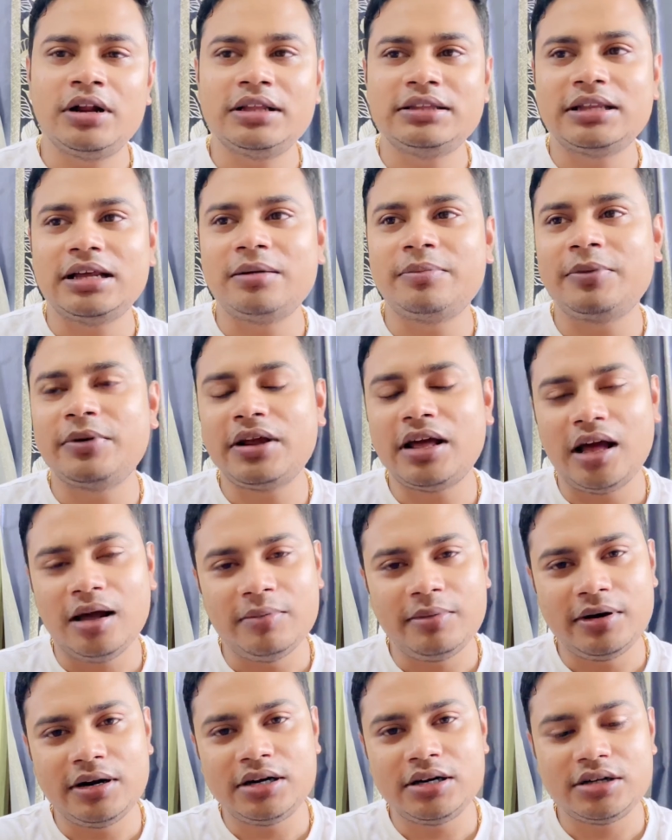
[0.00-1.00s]
না তারপরে
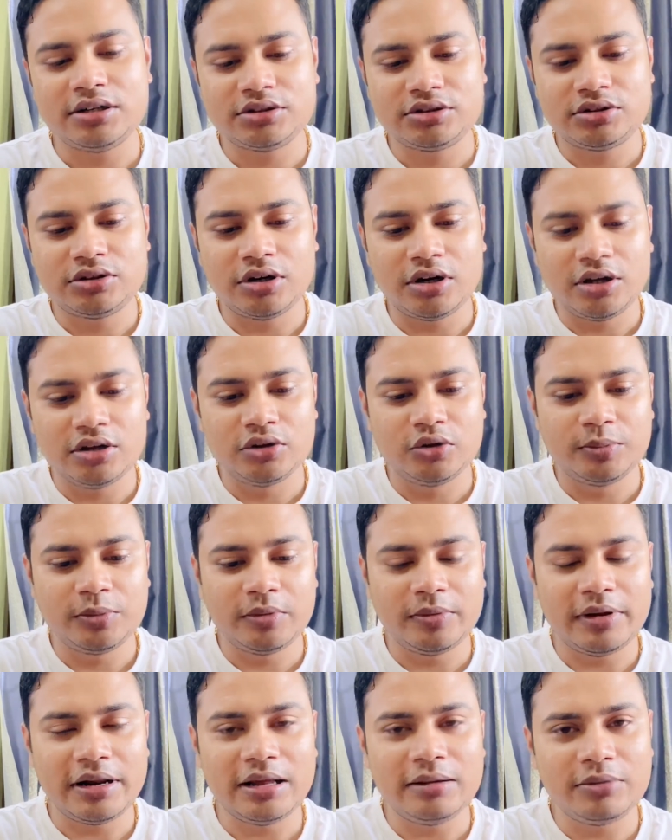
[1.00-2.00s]
আবার
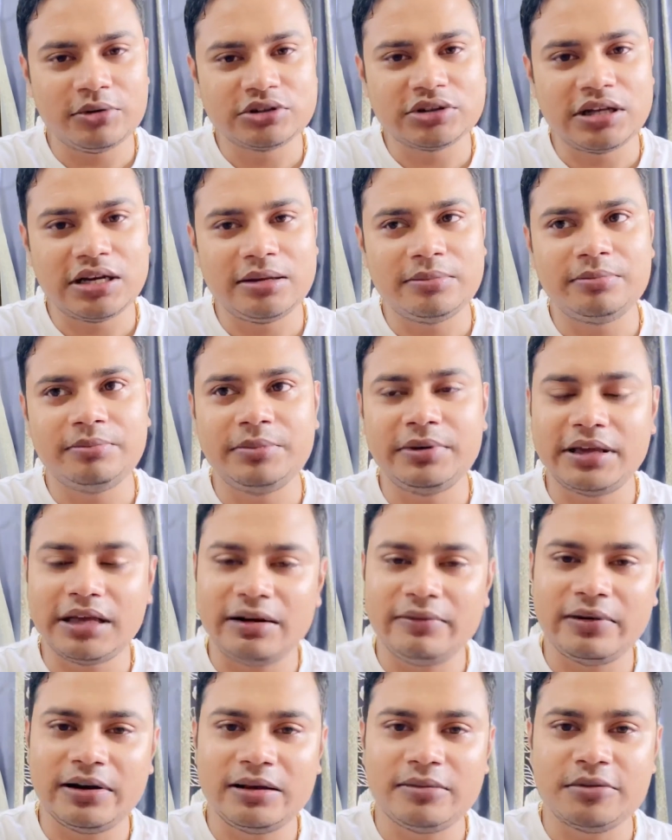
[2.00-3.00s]
দুপুরবেলায় বসালাম
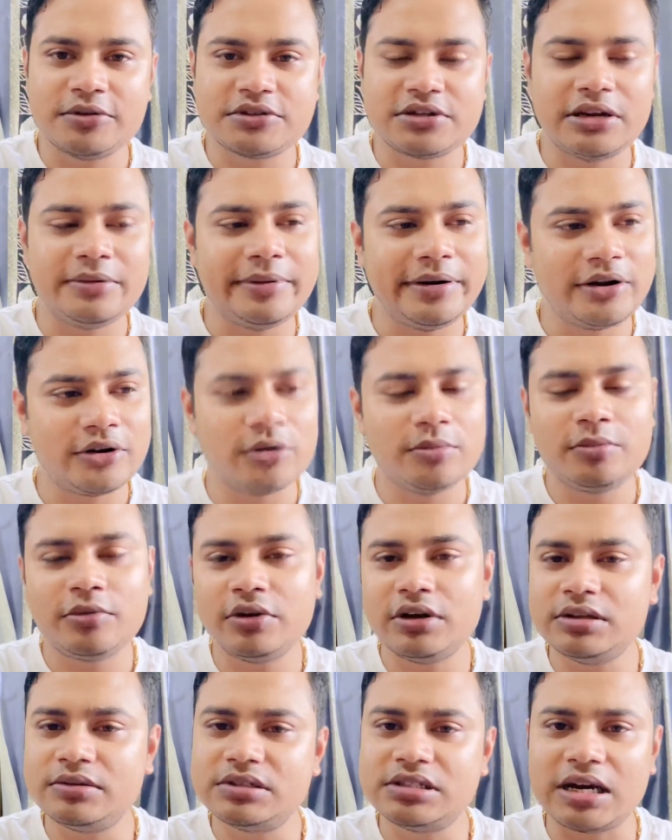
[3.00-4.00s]
বিকালবেলায় বসালাম এরকম
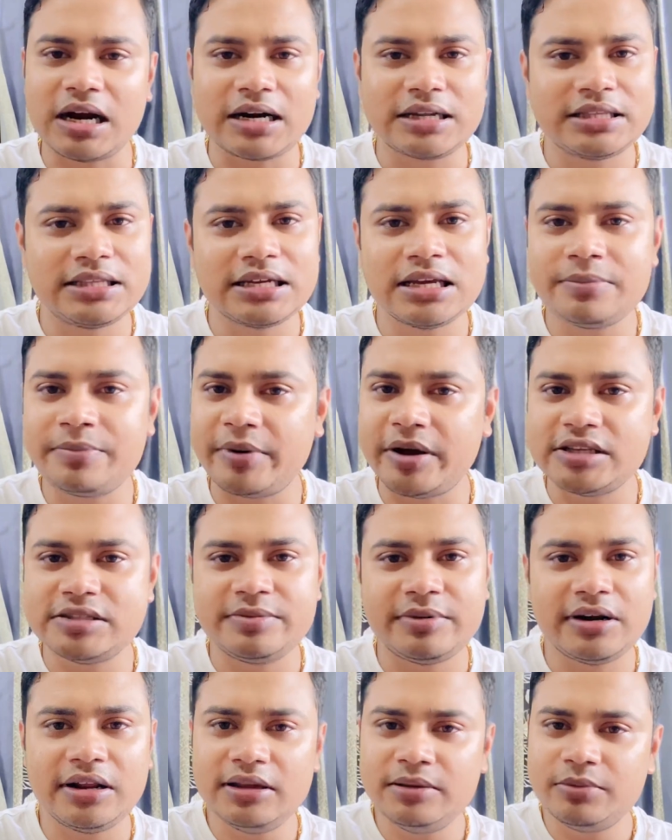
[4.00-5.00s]
করে চার থেকে
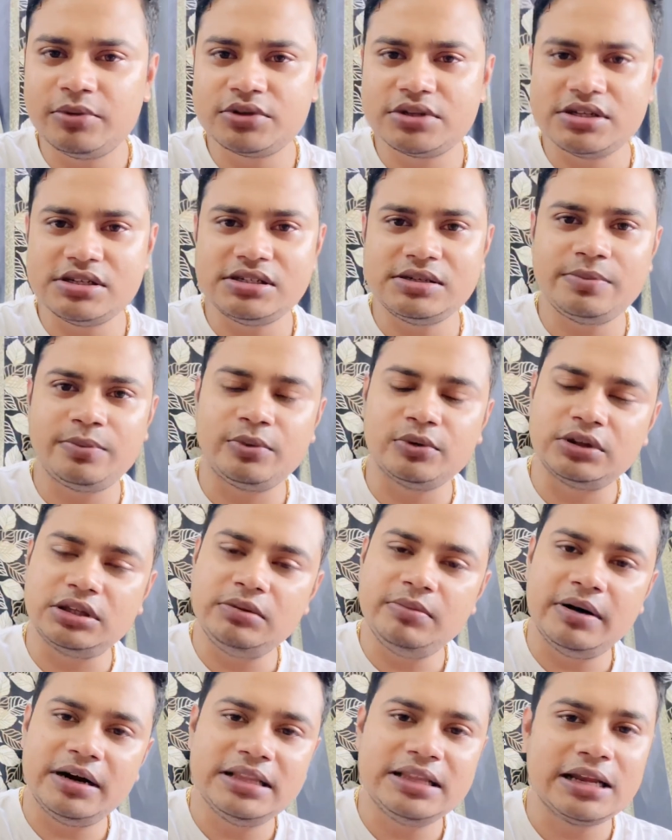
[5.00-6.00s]
পাঁচবার আমি বসেছি
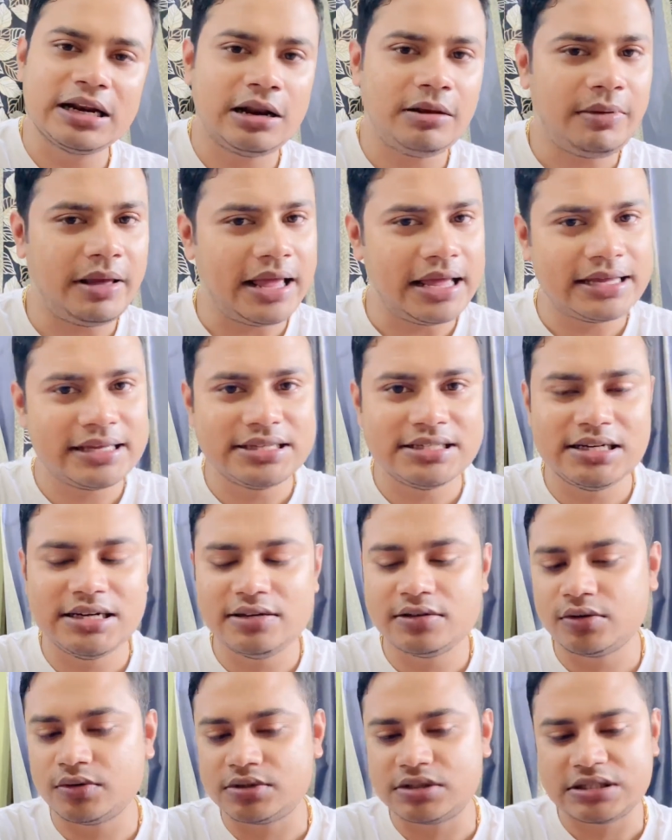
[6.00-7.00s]
প্রতিবারই দেখলাম একই
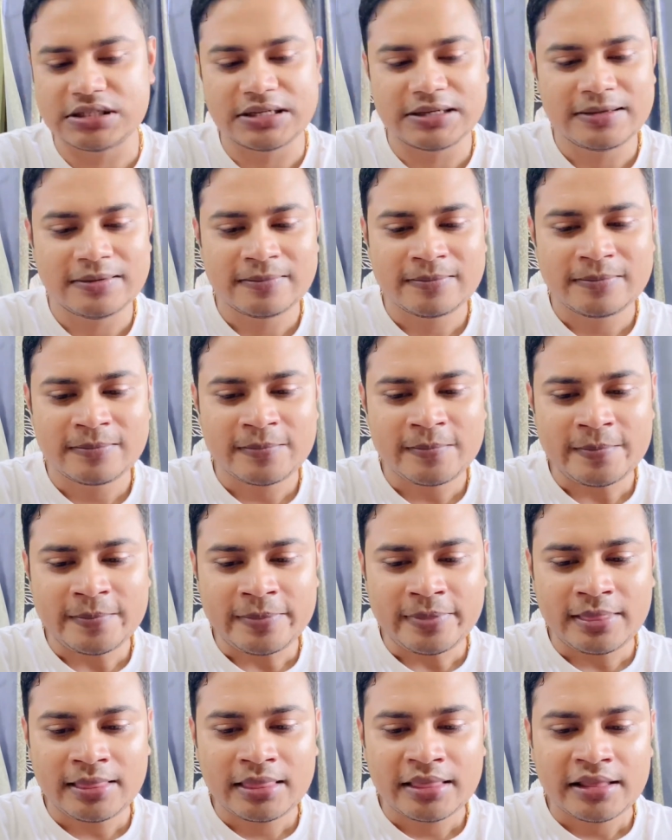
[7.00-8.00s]
জিনিস হচ্ছে
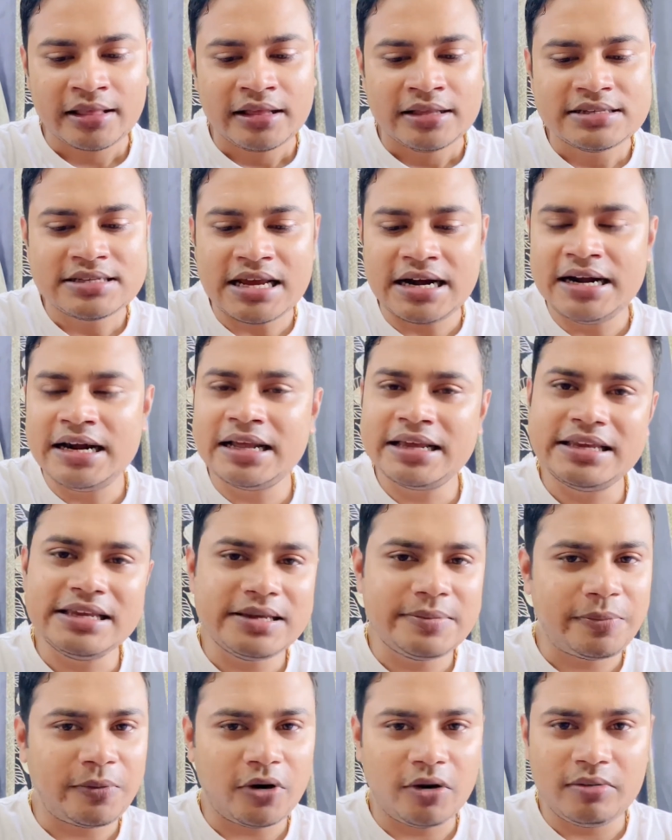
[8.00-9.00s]
জানি না কি
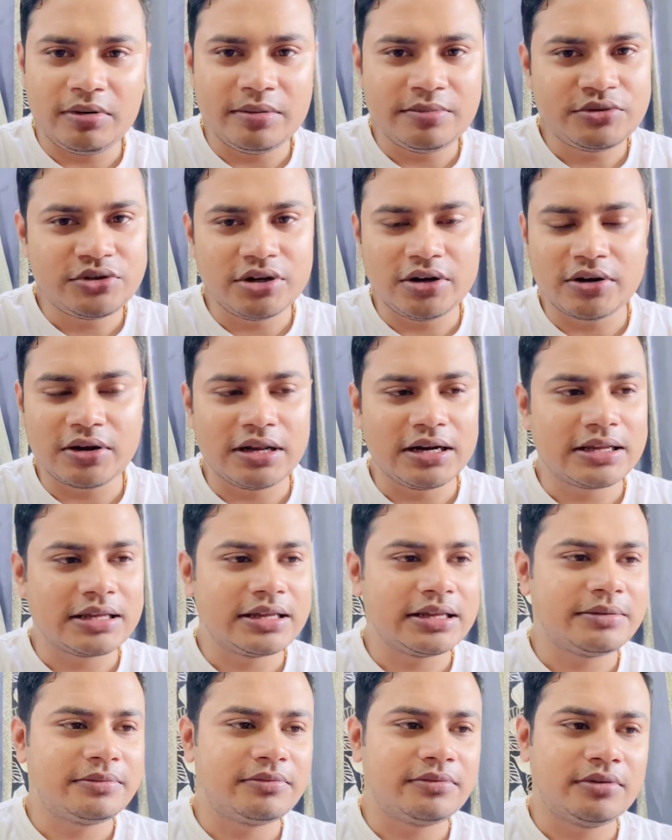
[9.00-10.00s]
প্রবলেম ছিল
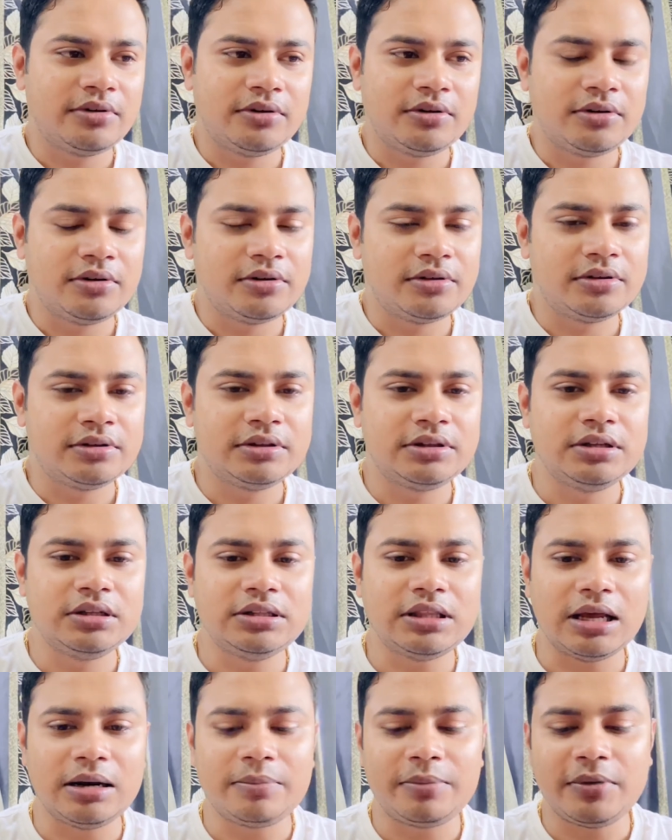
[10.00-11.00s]
কালকে তুই
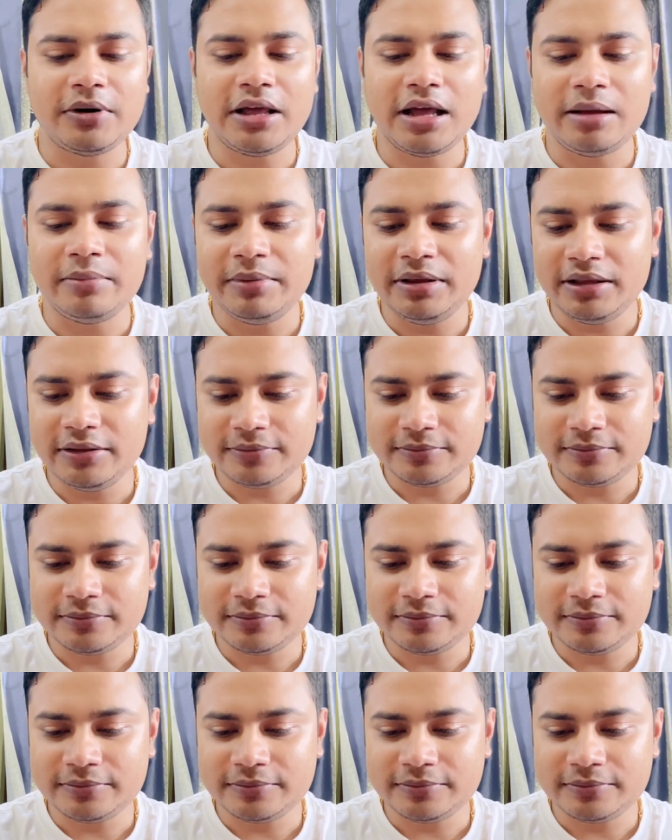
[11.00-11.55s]
তারপরে আমি